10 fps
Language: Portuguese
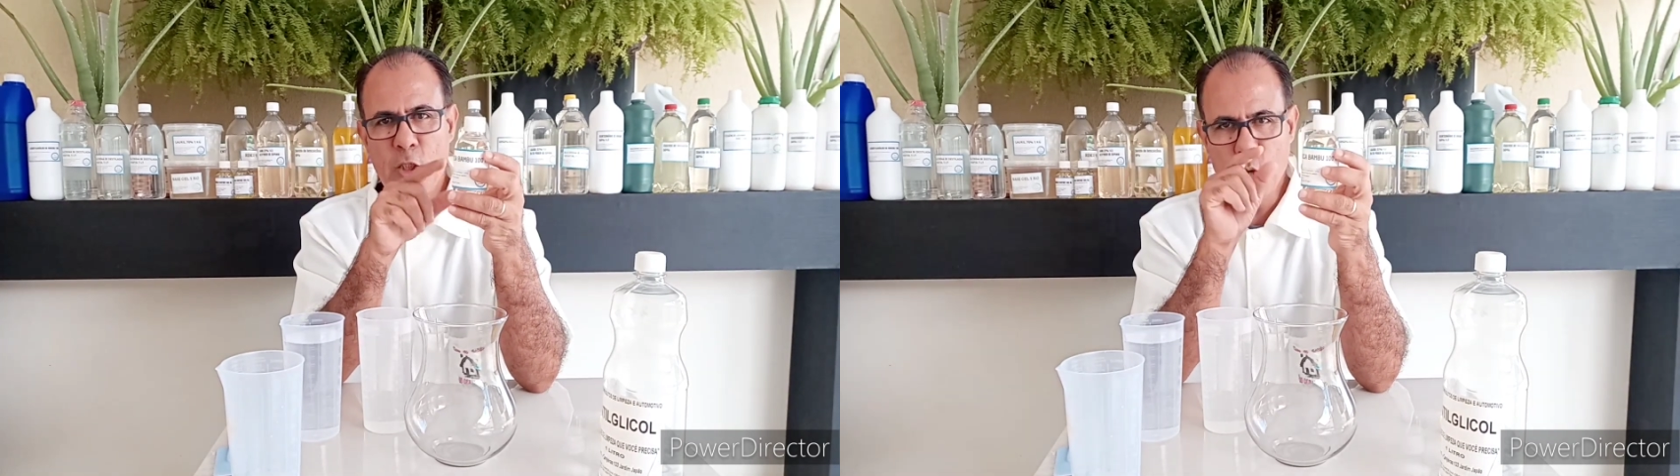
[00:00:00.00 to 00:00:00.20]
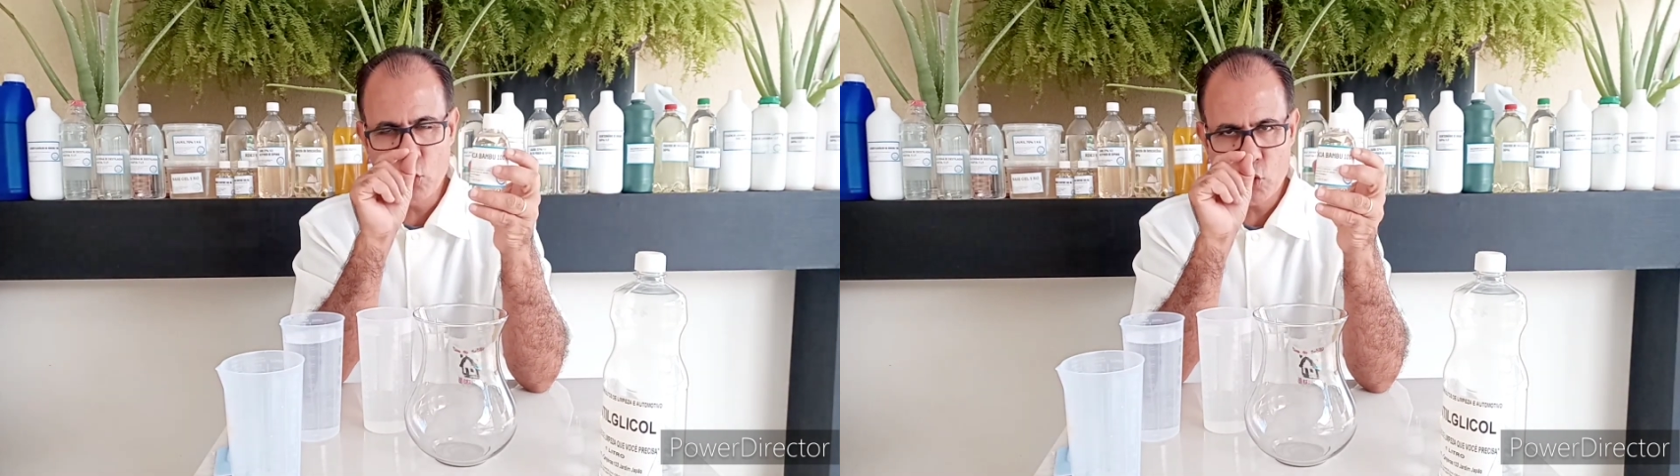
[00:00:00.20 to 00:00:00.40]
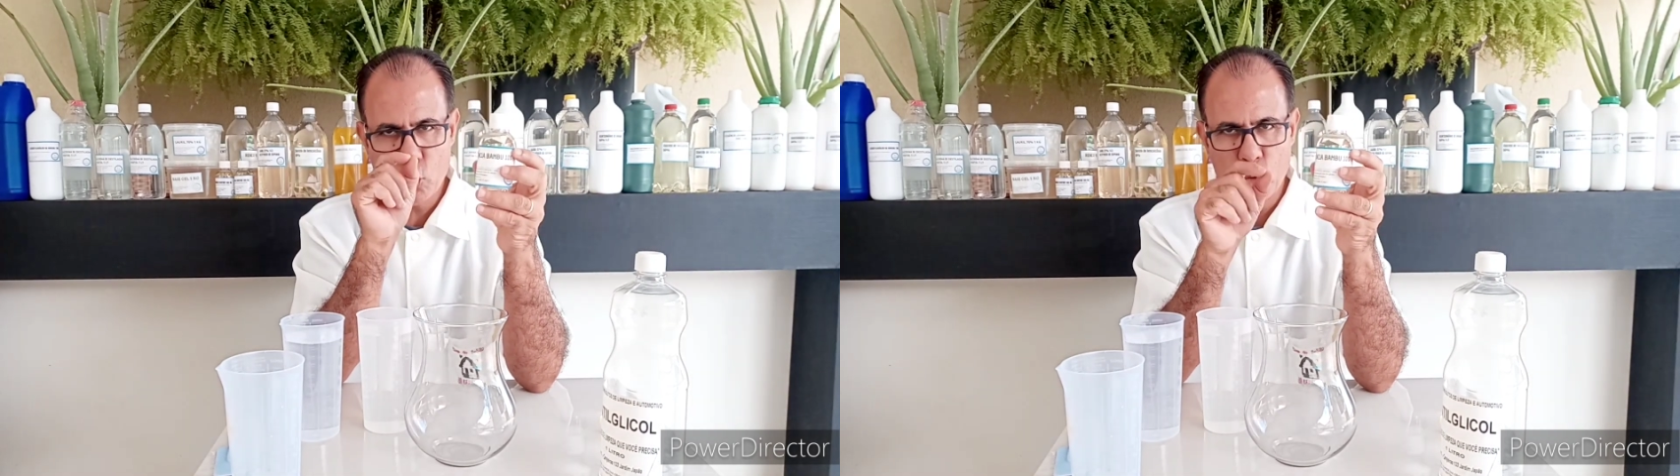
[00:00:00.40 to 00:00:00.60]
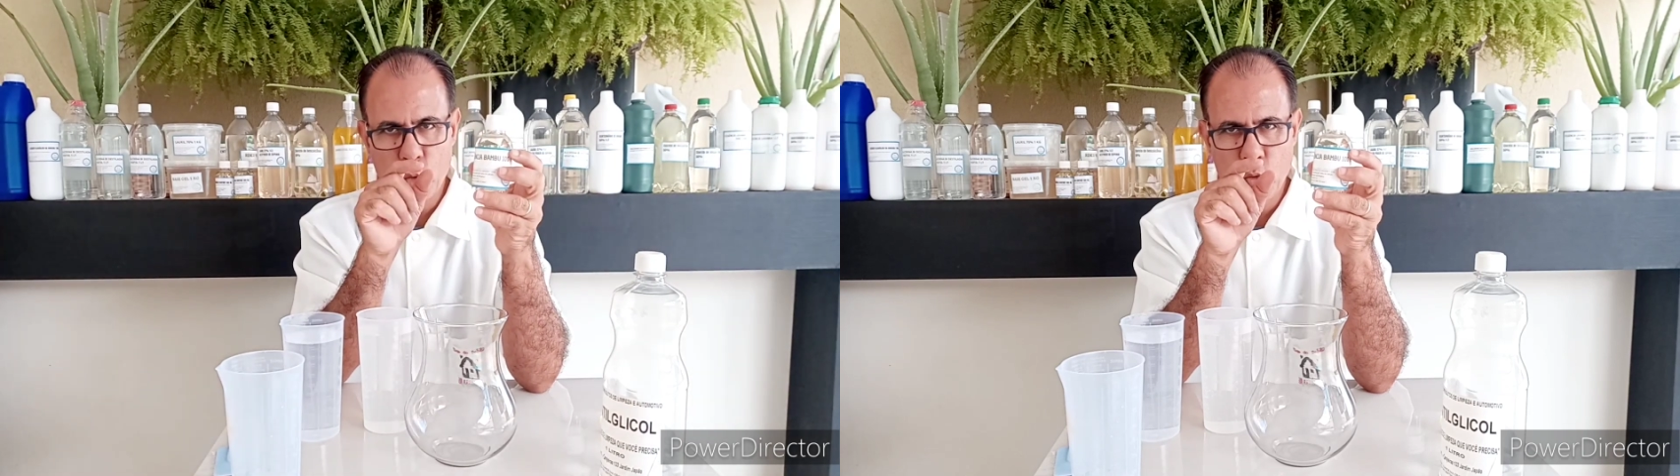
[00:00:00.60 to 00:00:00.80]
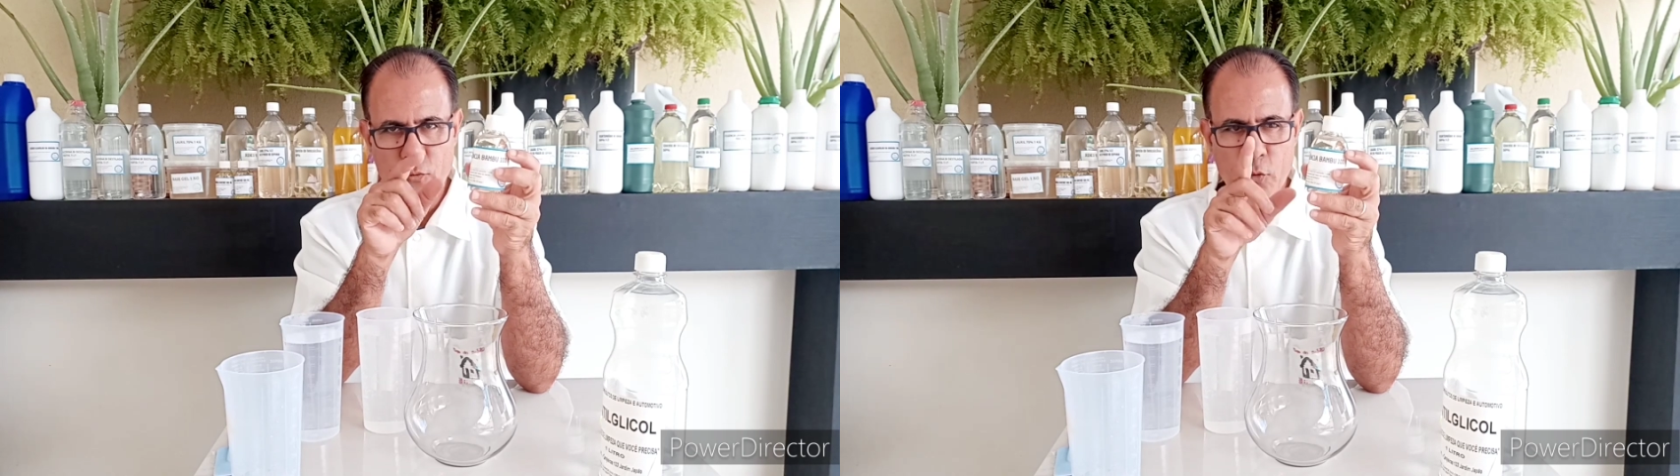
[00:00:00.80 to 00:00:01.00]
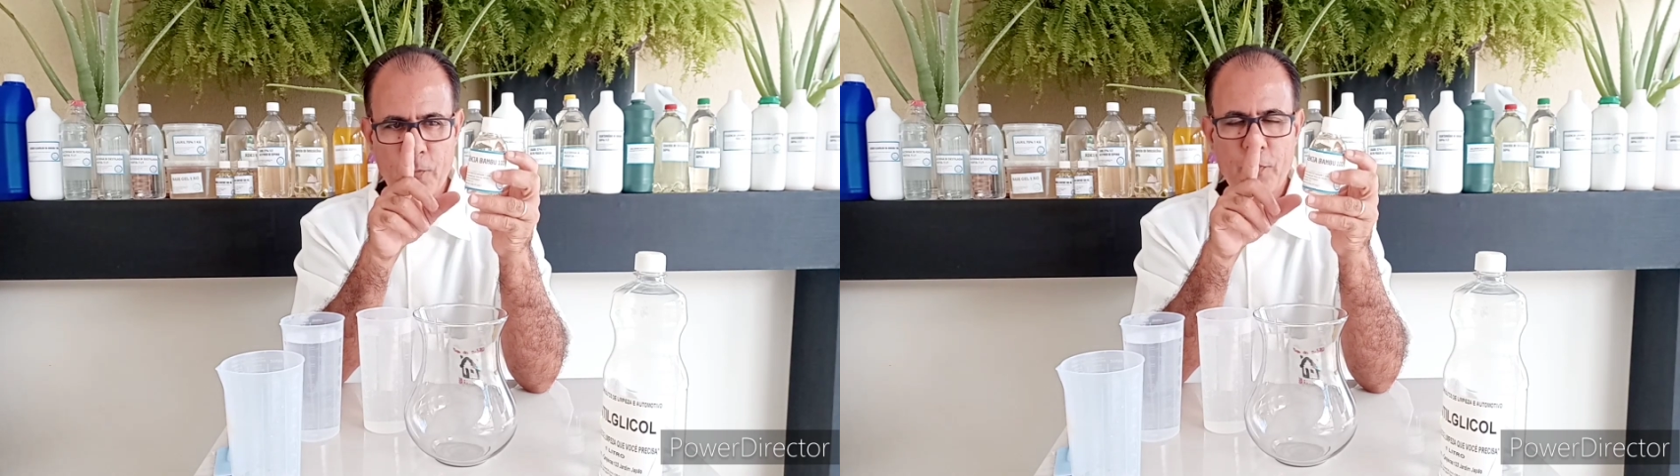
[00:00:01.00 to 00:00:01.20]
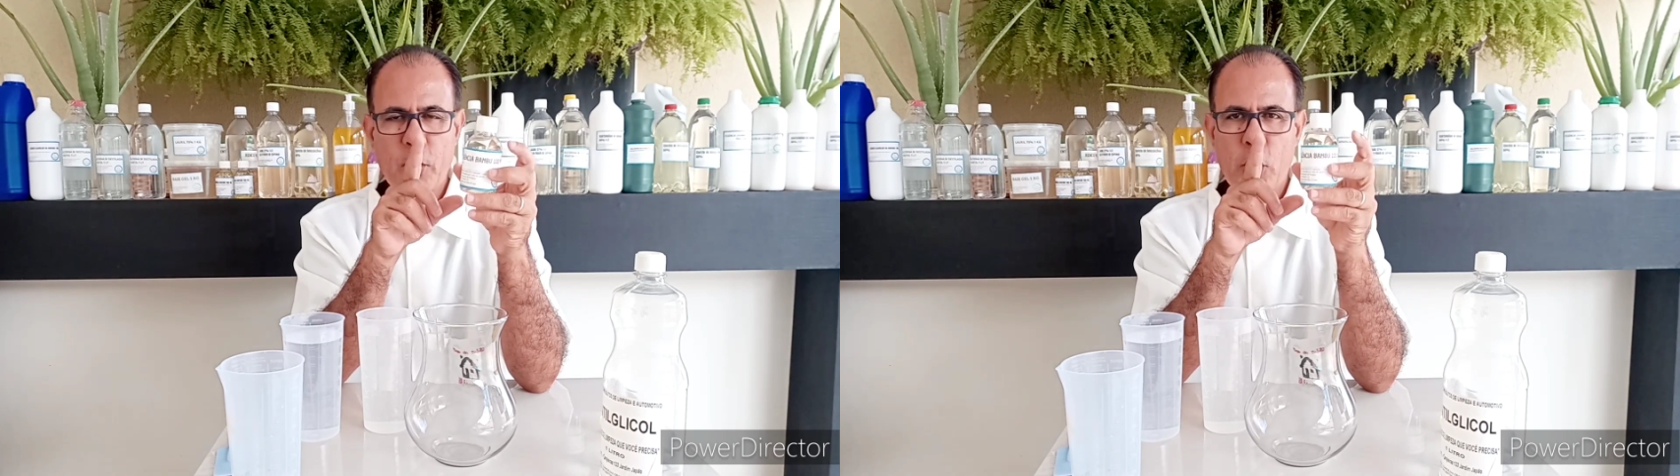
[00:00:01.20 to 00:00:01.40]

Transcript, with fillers: hidrossolúvel,